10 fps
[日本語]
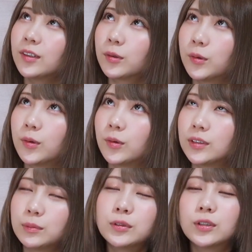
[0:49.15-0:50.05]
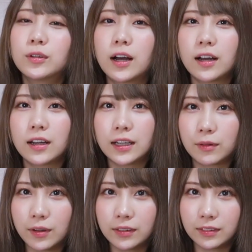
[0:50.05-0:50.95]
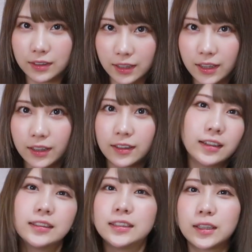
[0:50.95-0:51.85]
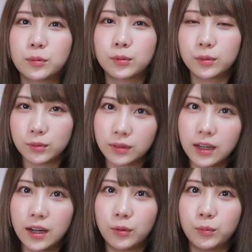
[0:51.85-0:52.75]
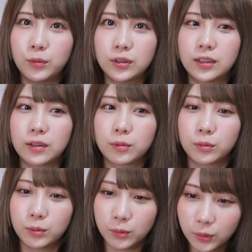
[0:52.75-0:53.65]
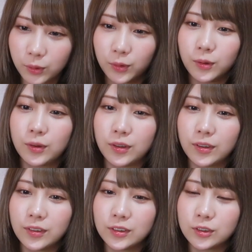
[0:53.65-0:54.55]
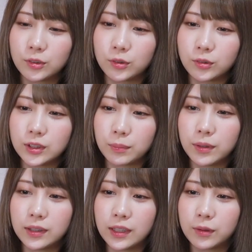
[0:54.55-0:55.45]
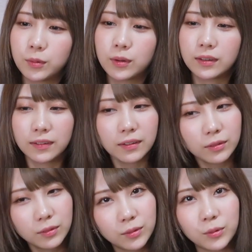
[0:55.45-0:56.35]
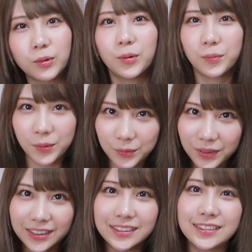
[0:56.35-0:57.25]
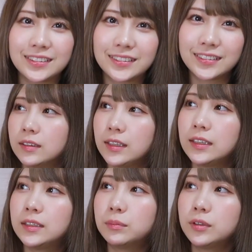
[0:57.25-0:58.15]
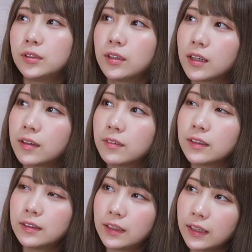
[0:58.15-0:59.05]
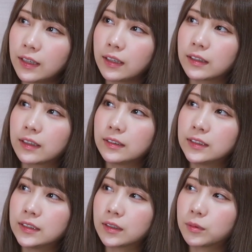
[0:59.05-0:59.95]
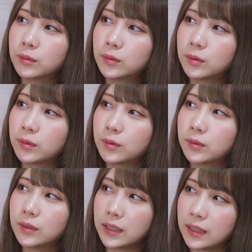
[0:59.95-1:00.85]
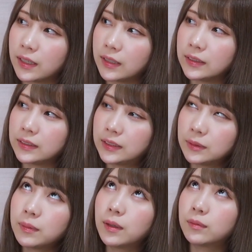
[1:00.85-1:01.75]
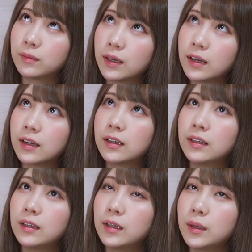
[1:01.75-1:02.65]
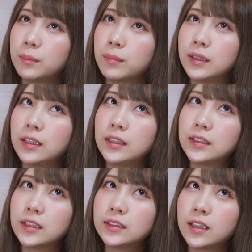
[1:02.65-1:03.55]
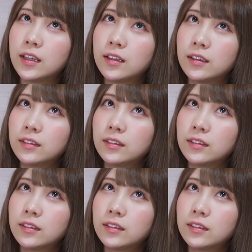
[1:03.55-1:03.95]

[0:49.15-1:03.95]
こう事務所が変わって感じたこととか思ったことをちょっと喋っていこうかなと思います。で事務所が変わって感じたことで一番はマネージャーさ